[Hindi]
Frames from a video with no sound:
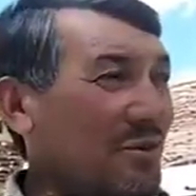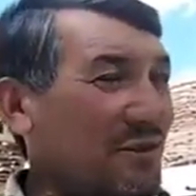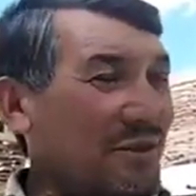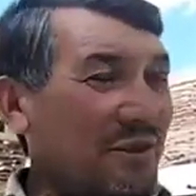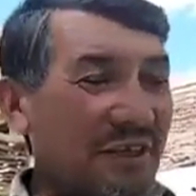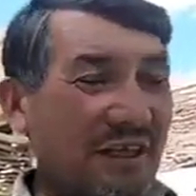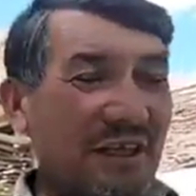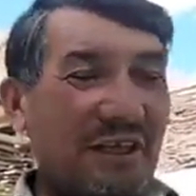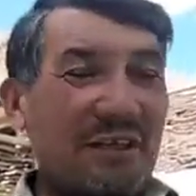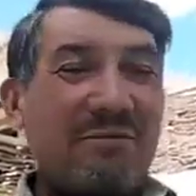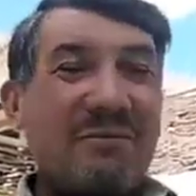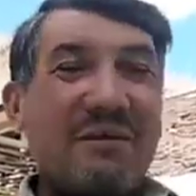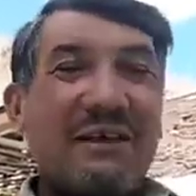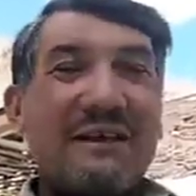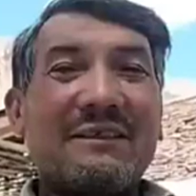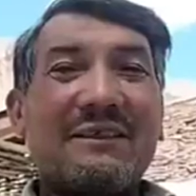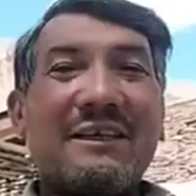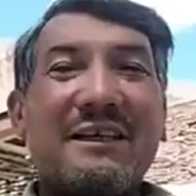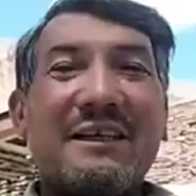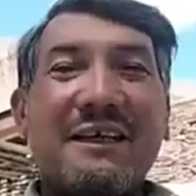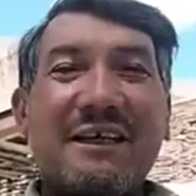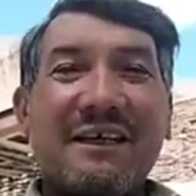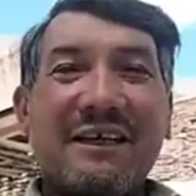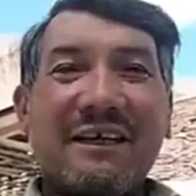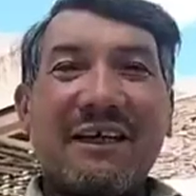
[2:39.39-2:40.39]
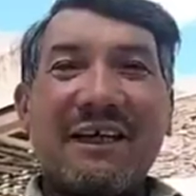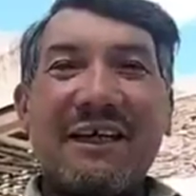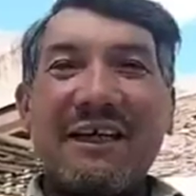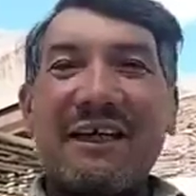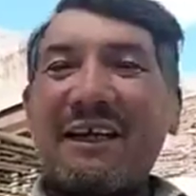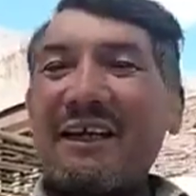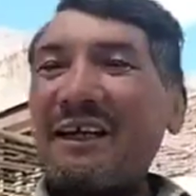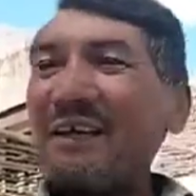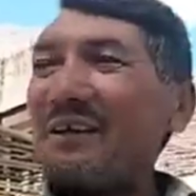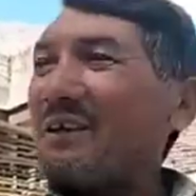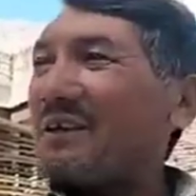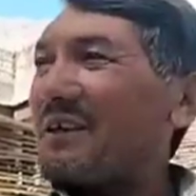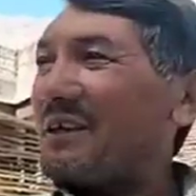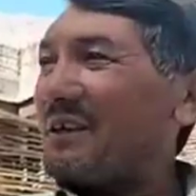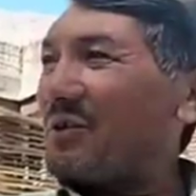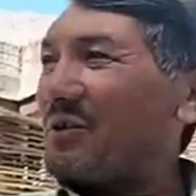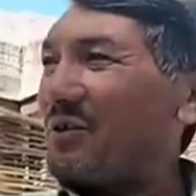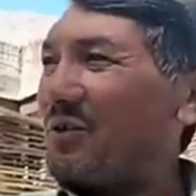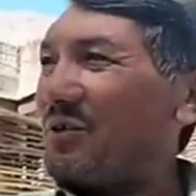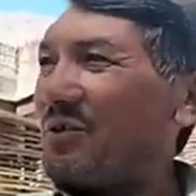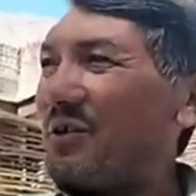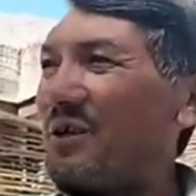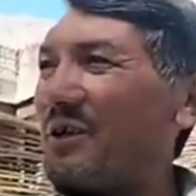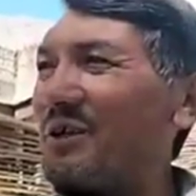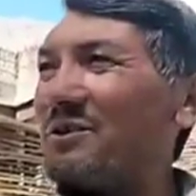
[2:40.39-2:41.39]
जहन में अचानक ख्याल आया कि
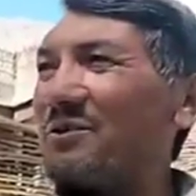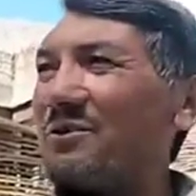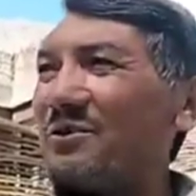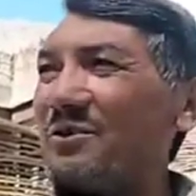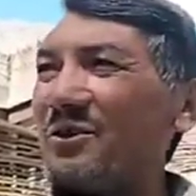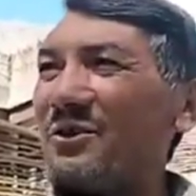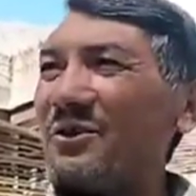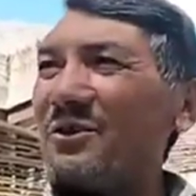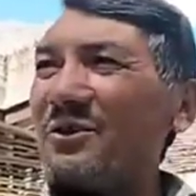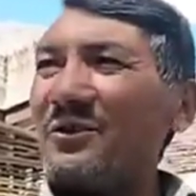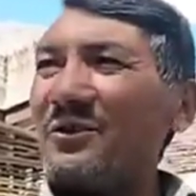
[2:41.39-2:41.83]
क्यों ना इसको